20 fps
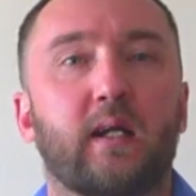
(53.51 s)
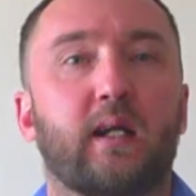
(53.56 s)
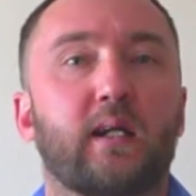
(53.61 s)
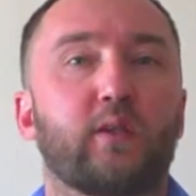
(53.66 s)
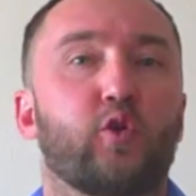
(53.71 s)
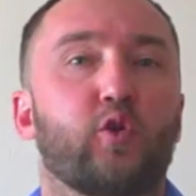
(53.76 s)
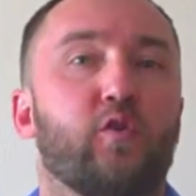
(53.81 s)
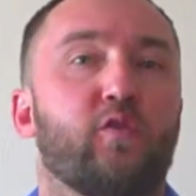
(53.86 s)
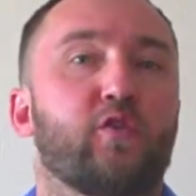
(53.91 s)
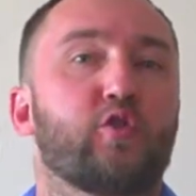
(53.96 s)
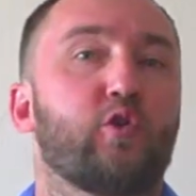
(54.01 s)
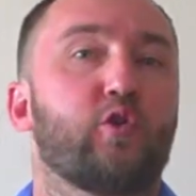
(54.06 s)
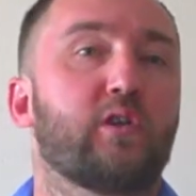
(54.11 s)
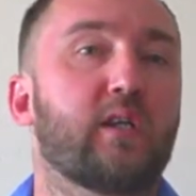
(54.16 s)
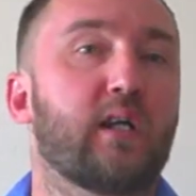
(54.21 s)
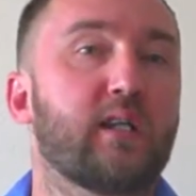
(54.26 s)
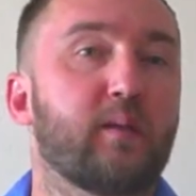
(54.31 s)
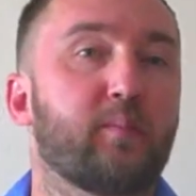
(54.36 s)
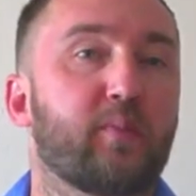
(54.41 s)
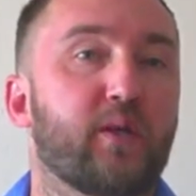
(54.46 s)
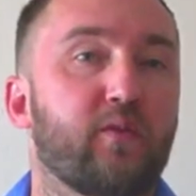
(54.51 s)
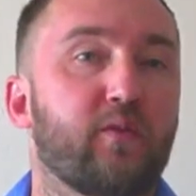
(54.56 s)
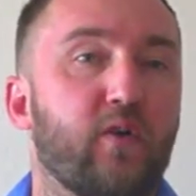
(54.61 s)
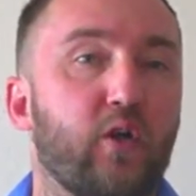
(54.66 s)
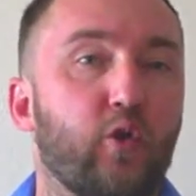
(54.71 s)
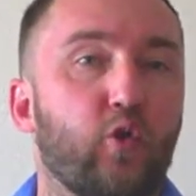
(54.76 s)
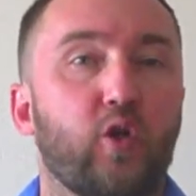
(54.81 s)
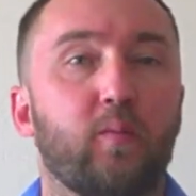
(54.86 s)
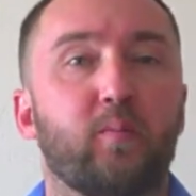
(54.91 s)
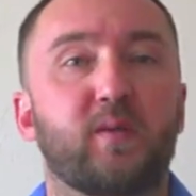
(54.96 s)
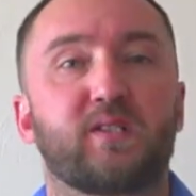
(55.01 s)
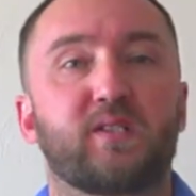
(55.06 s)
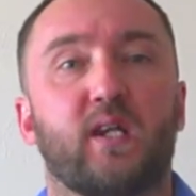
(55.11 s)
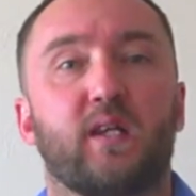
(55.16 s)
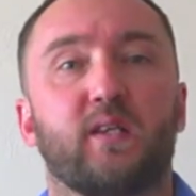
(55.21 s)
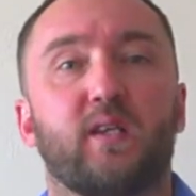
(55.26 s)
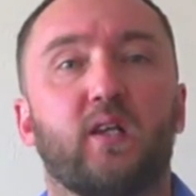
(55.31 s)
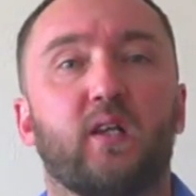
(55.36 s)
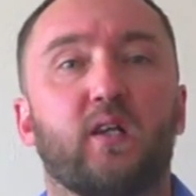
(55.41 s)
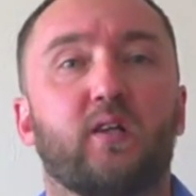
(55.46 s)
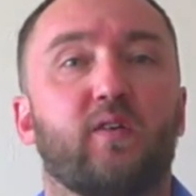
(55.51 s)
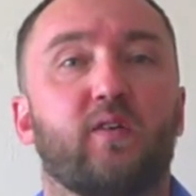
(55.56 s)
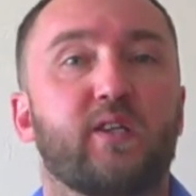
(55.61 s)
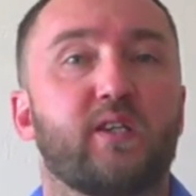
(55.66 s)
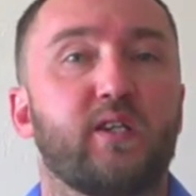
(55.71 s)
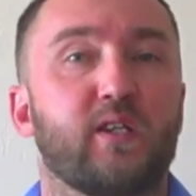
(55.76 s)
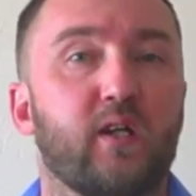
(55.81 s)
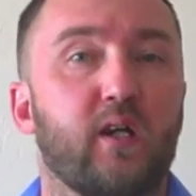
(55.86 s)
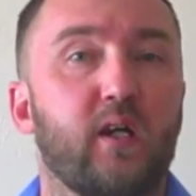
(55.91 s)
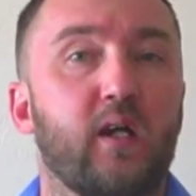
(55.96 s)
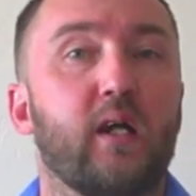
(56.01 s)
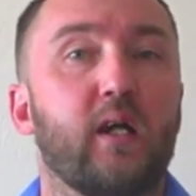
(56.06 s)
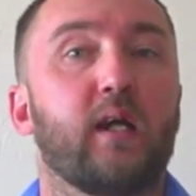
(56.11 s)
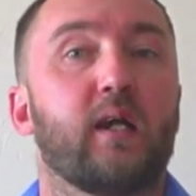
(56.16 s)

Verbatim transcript: которые в результате прорвало и пострадала квартира